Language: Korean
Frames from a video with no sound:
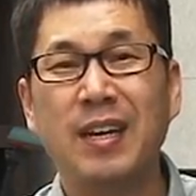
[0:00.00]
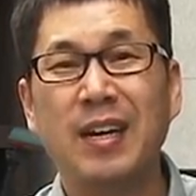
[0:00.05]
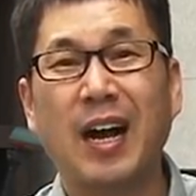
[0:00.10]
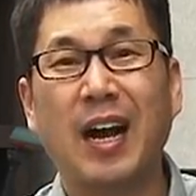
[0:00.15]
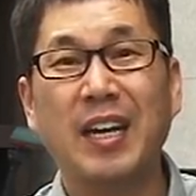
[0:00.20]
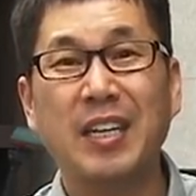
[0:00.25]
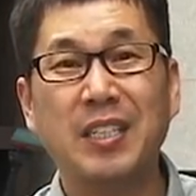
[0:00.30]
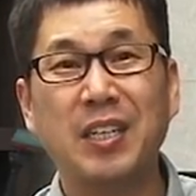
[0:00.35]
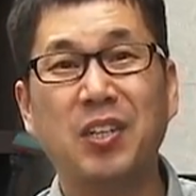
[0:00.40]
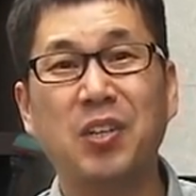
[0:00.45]

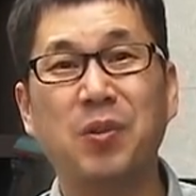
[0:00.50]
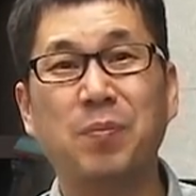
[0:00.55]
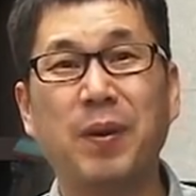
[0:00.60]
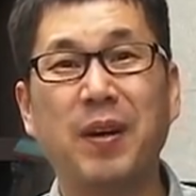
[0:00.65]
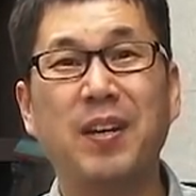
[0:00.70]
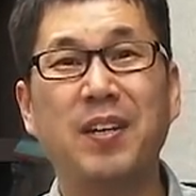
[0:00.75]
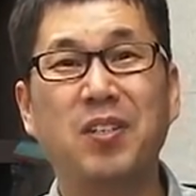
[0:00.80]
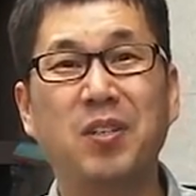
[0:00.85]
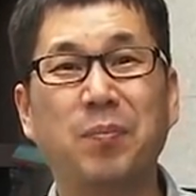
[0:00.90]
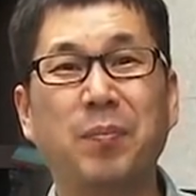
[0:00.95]
강의 촬영을
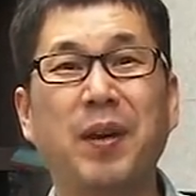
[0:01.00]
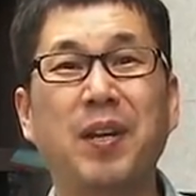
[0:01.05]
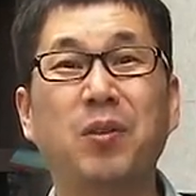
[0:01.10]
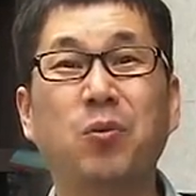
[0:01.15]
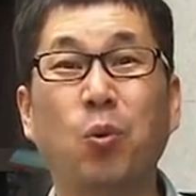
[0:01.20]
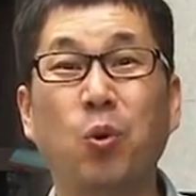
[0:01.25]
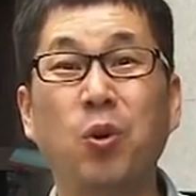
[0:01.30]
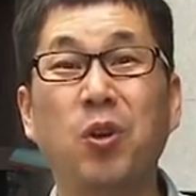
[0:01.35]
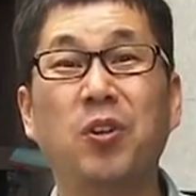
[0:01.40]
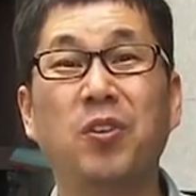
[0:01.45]
빨리 해서 빨리
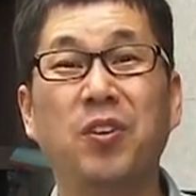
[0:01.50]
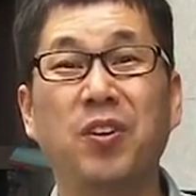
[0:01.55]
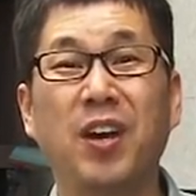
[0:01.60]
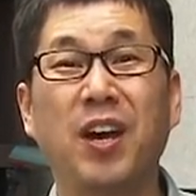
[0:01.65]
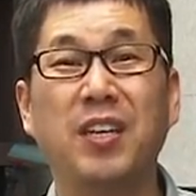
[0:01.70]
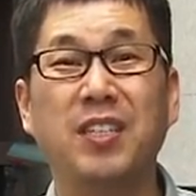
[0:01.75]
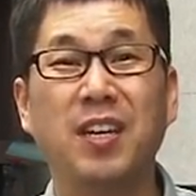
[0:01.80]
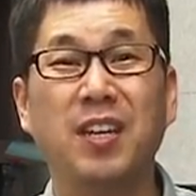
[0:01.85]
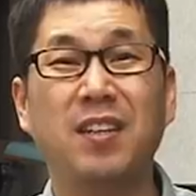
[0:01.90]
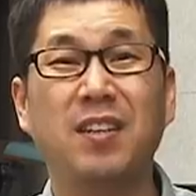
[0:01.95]
또
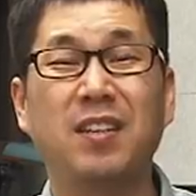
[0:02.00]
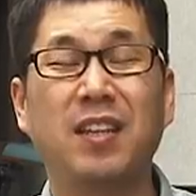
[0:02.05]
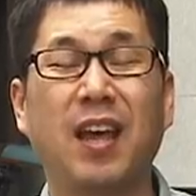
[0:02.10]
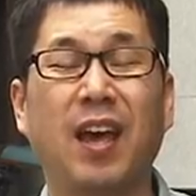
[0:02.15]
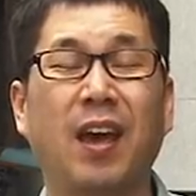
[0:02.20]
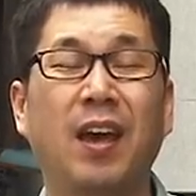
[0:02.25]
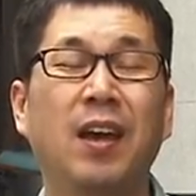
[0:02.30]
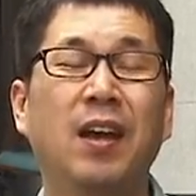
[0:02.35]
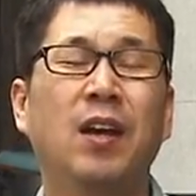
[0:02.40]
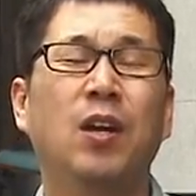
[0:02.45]
올려드려야지
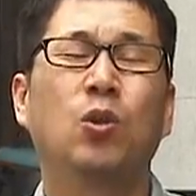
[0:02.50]
했는데